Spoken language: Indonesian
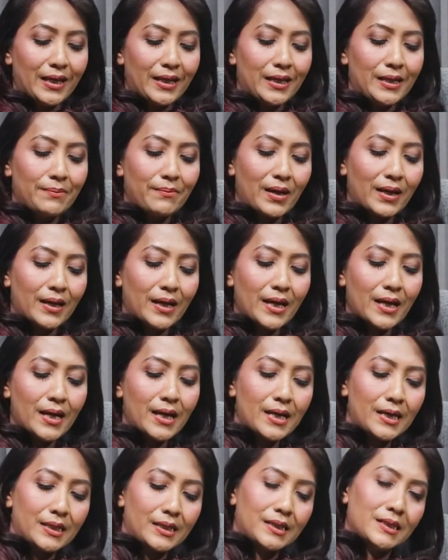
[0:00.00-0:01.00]

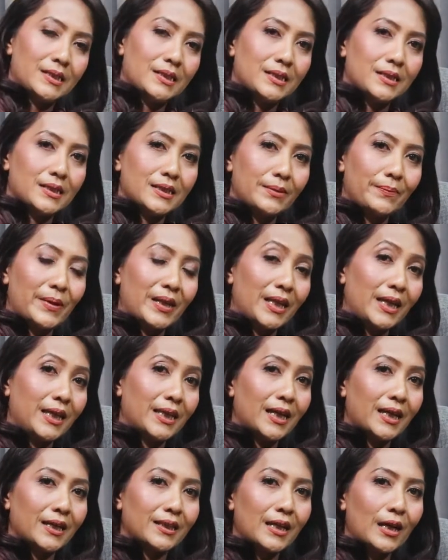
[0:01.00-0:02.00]
dimana e, eh, seperti
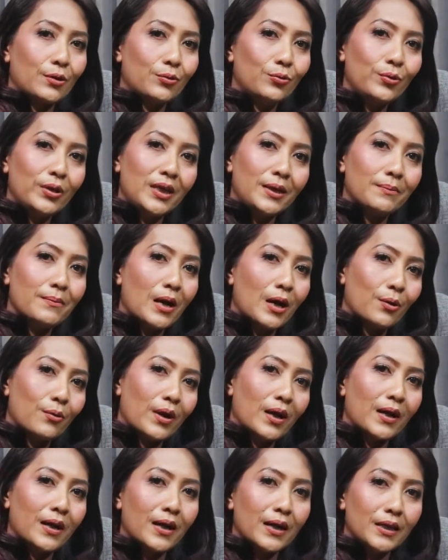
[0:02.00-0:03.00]
kita ketahui
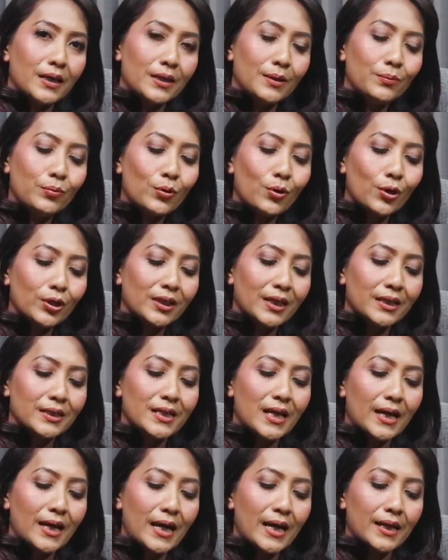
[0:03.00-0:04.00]
bahwa ibu kota
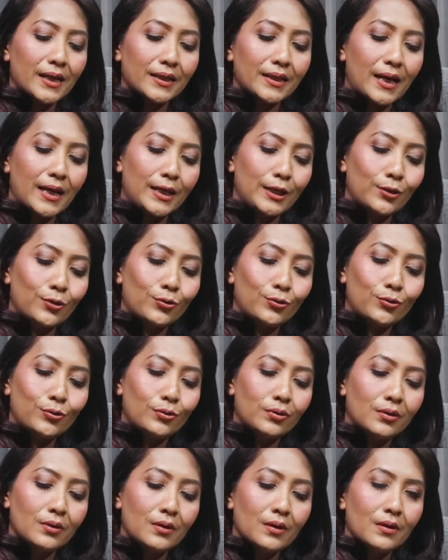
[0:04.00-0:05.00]
Jakarta
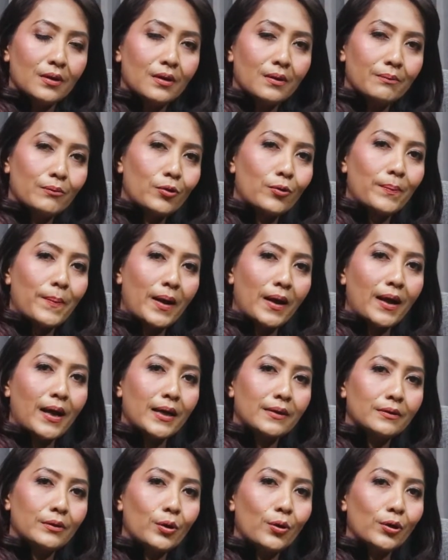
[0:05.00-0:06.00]
itu
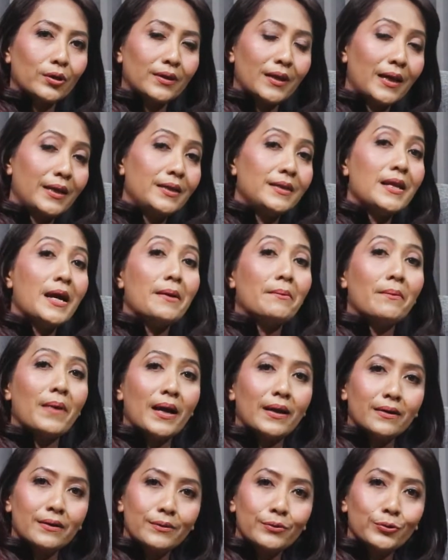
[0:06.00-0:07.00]
merupakan kota
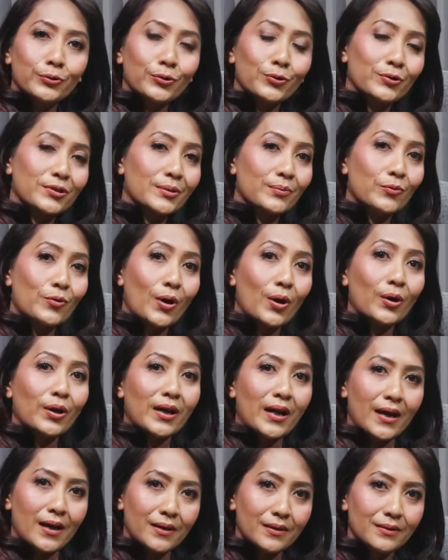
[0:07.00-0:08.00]
idaman untuk semua
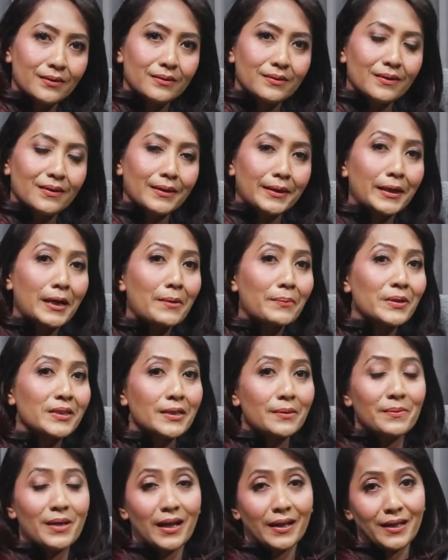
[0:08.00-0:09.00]
orang. Kenapa
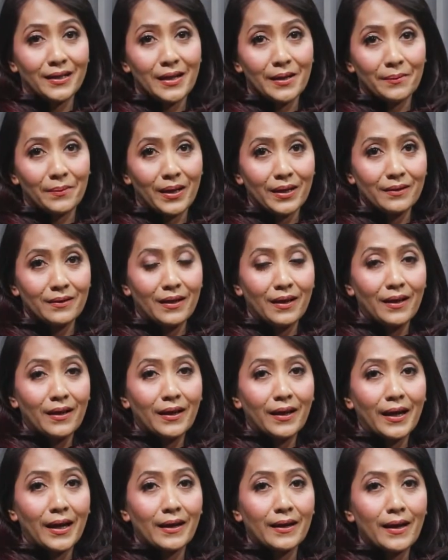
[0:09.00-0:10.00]
saya bilang idaman?
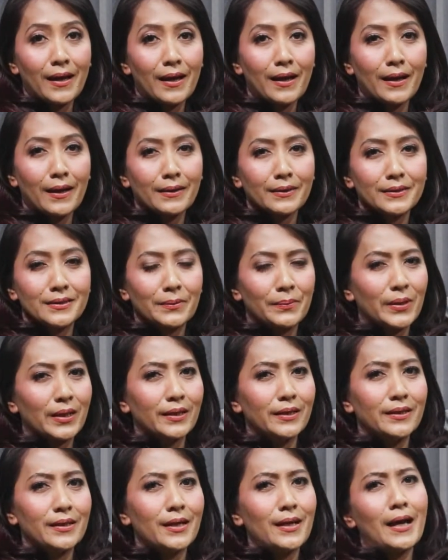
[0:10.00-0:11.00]
Karena
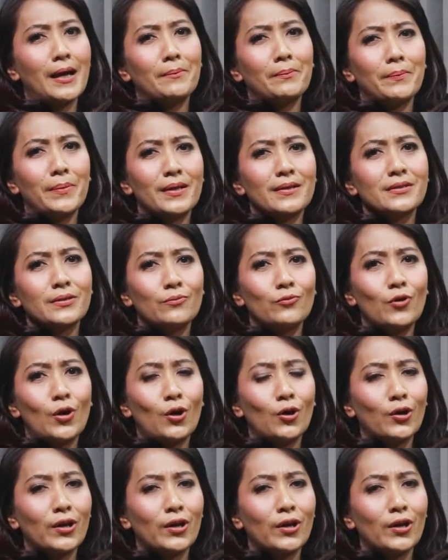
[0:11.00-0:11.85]
sepertinya hampir semua